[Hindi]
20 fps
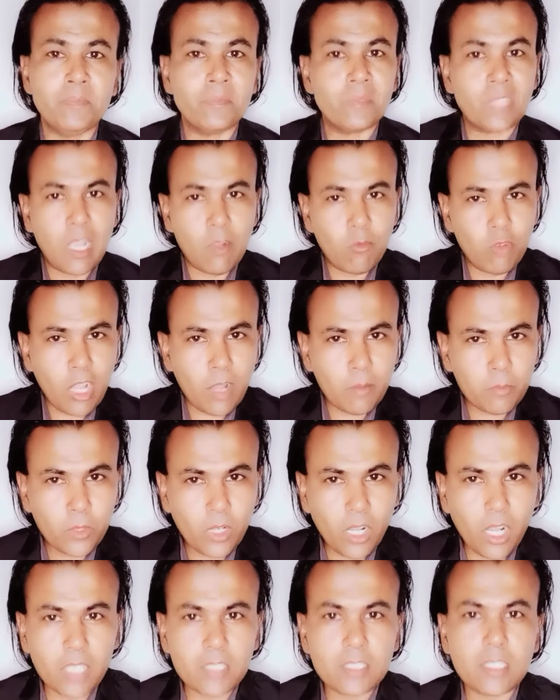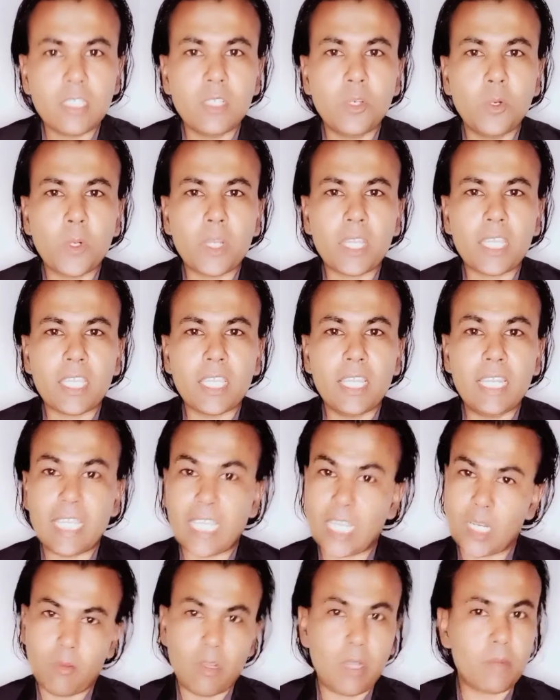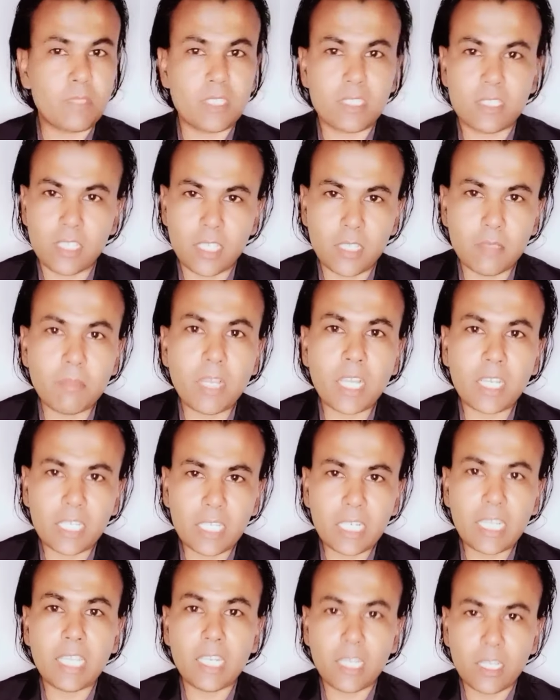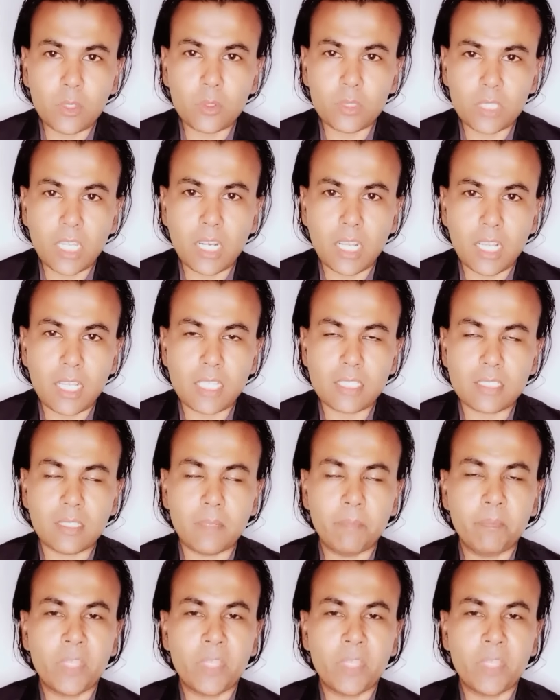अब वो आपको हासिल हो गई हैं लेकिन अब आपकी सेहत बाकी नहीं रही खुदा न खासा